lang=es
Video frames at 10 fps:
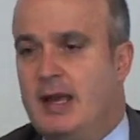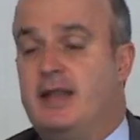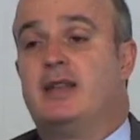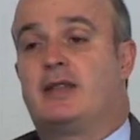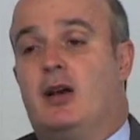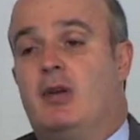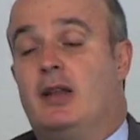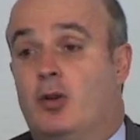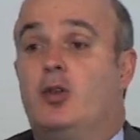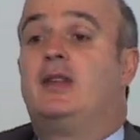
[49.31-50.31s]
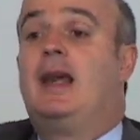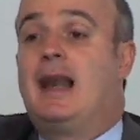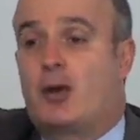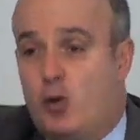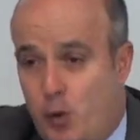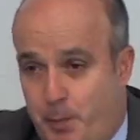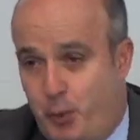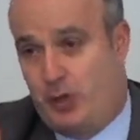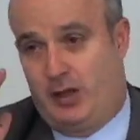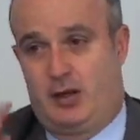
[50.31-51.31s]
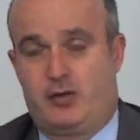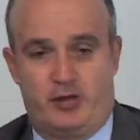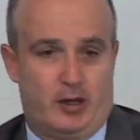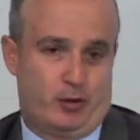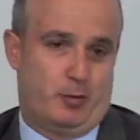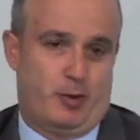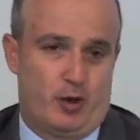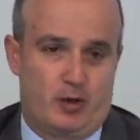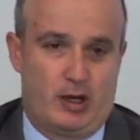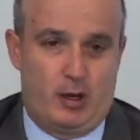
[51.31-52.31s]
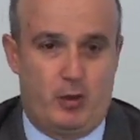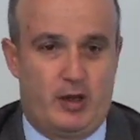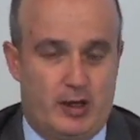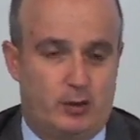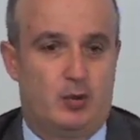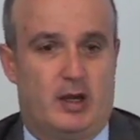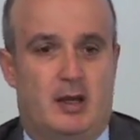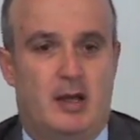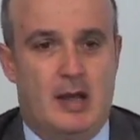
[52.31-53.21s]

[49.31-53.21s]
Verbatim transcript: Y se está hablando de la cúpula del Consejo Superior de la Judicatura.